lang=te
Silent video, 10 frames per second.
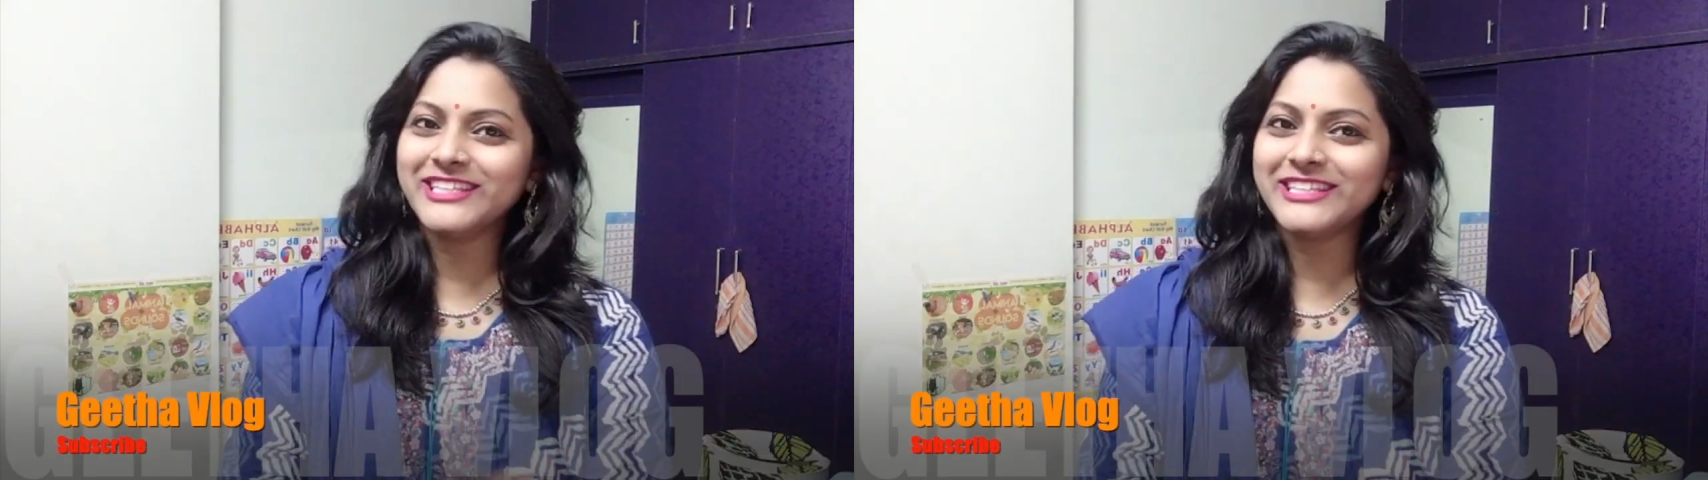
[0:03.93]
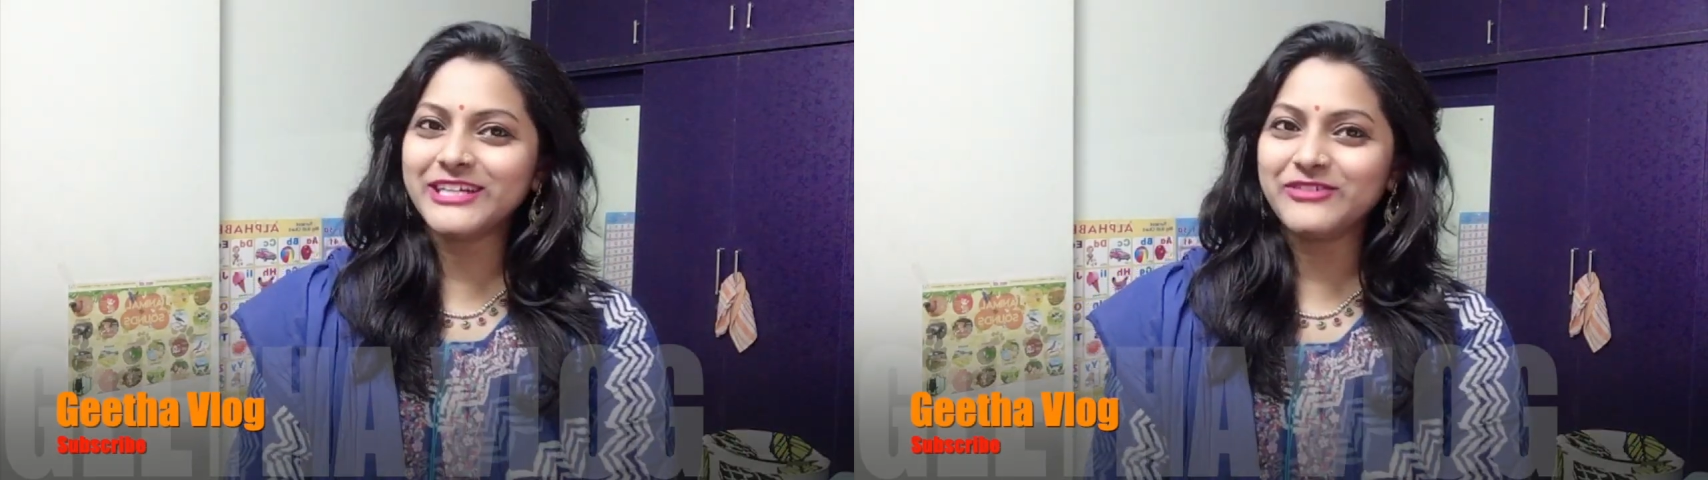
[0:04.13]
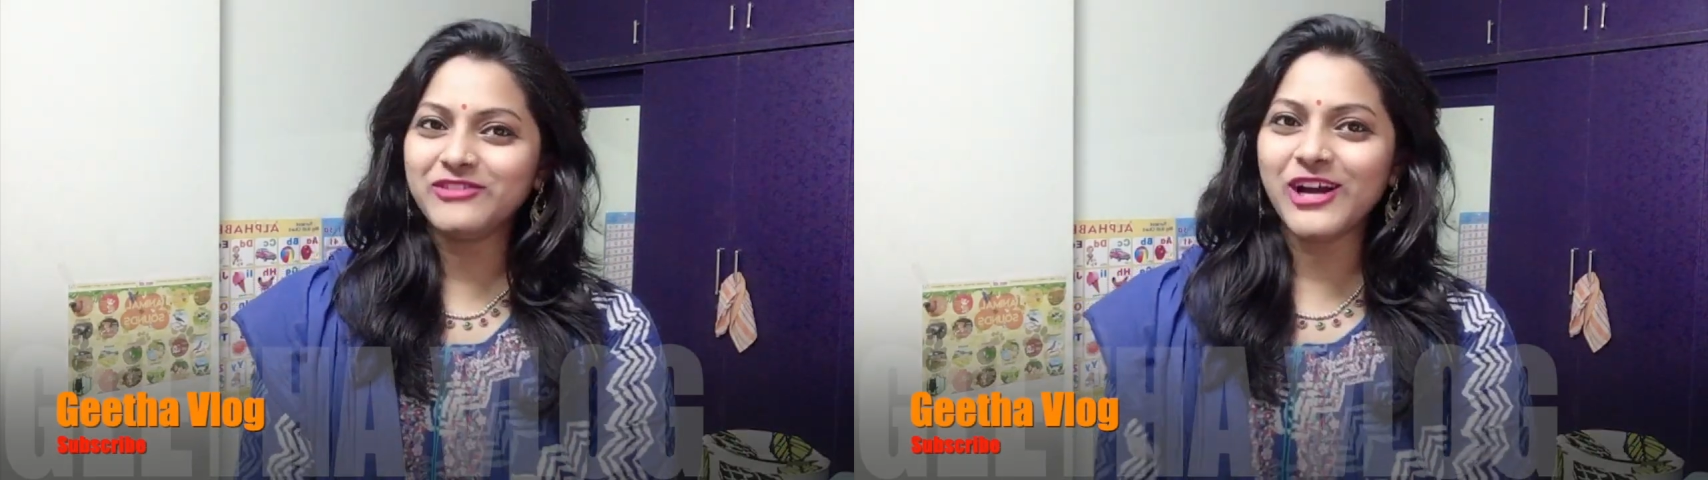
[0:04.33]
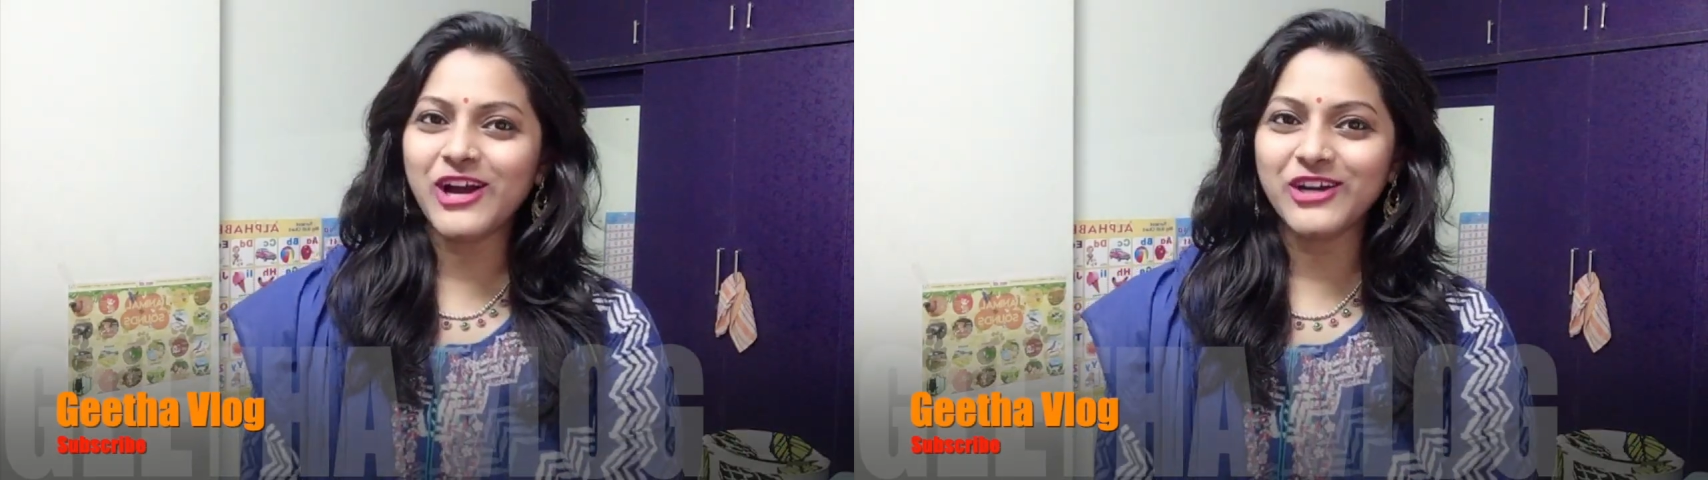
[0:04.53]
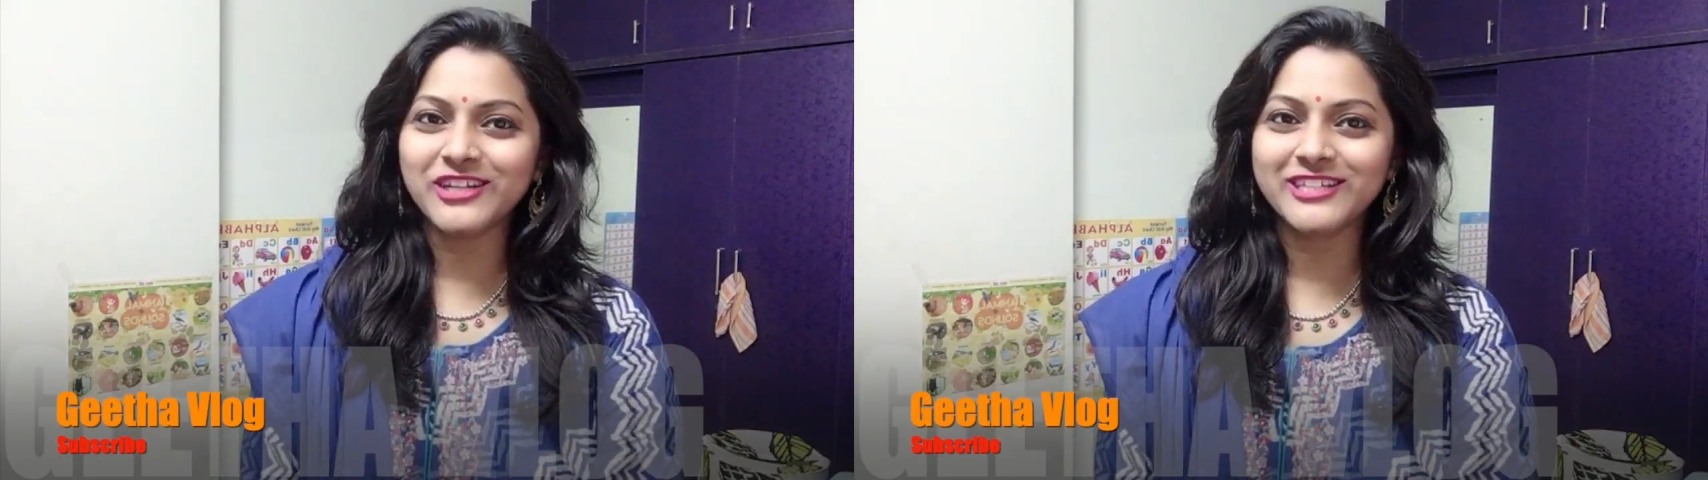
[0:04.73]
గీత
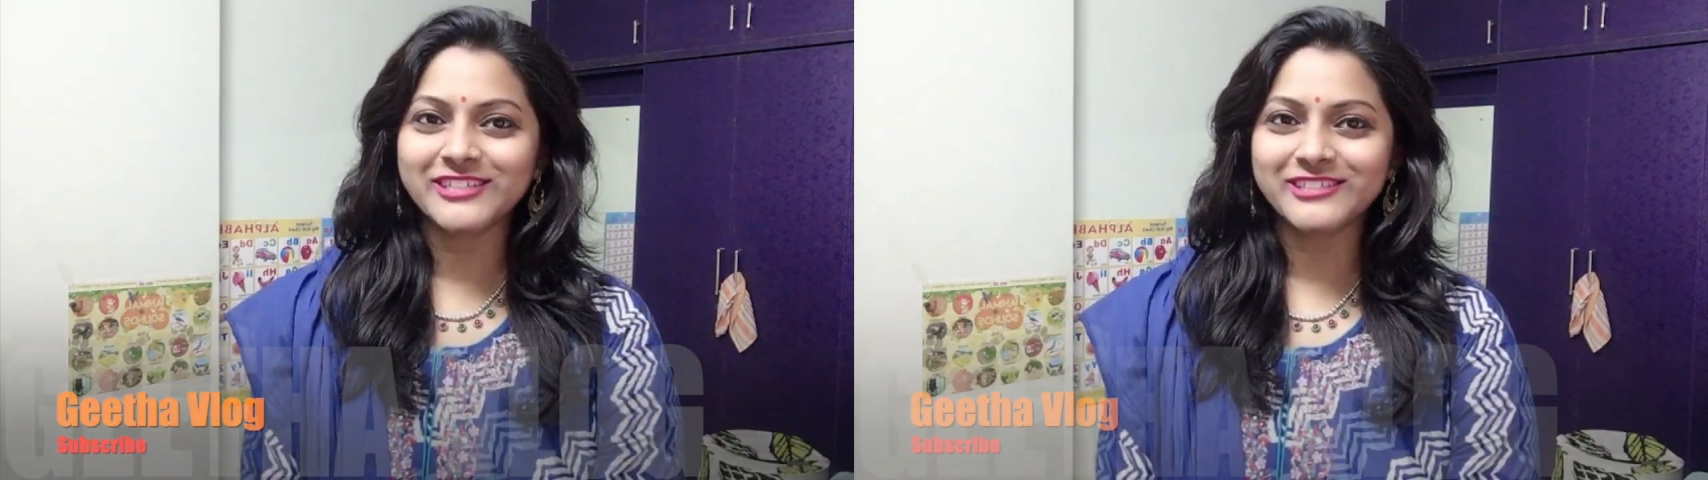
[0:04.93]
వ్లాగ్